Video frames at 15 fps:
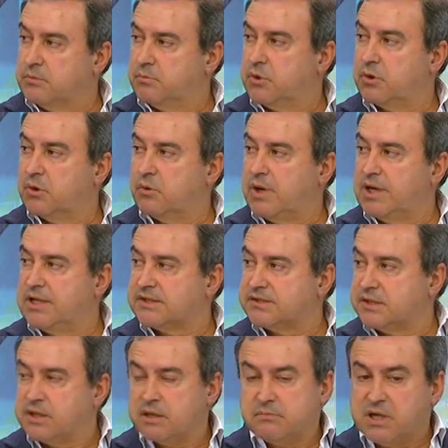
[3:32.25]
por lo cual
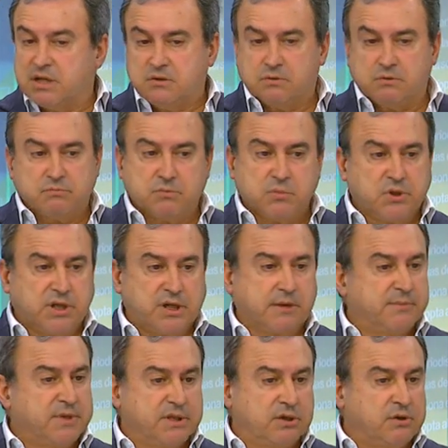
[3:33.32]
ese tema no,
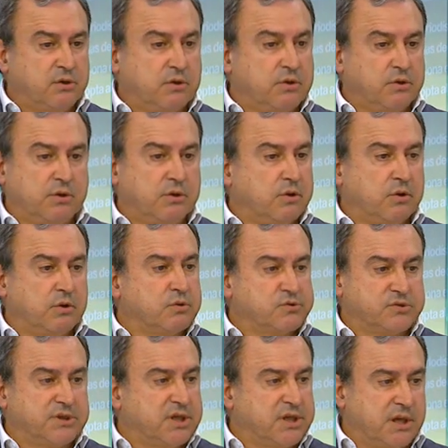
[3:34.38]
realmente no lo,
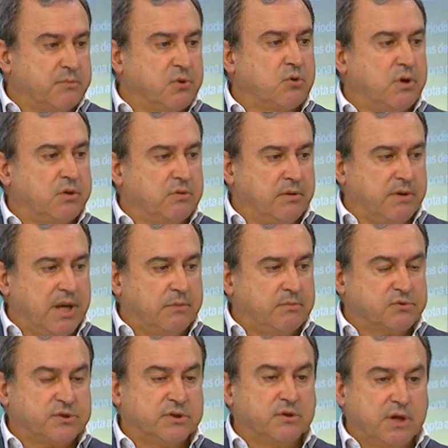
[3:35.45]
consideramos cuando
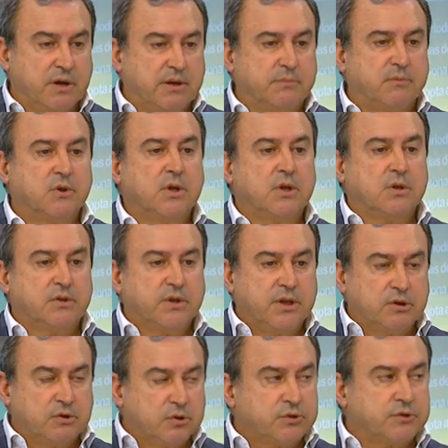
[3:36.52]
hablamos, sino que hablamos
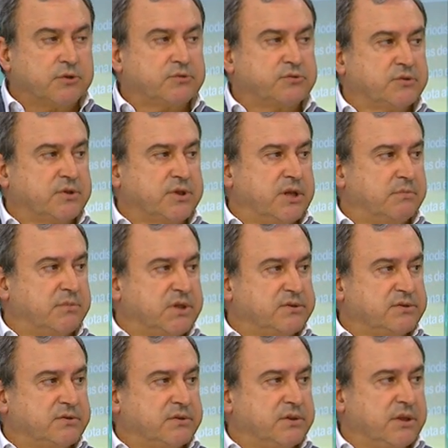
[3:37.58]
de otros
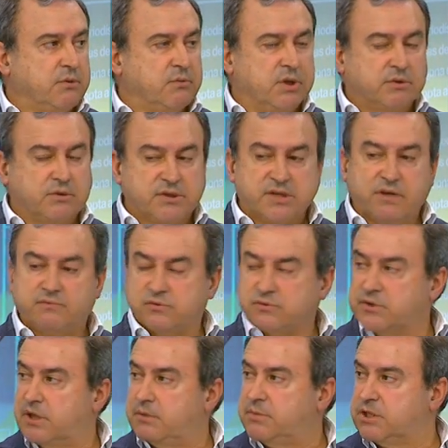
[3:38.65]
temas en cuanto es al
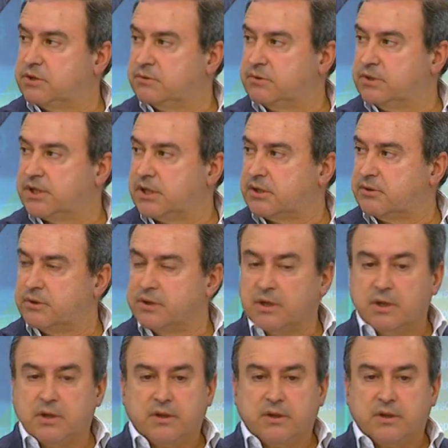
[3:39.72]
funcionamiento interno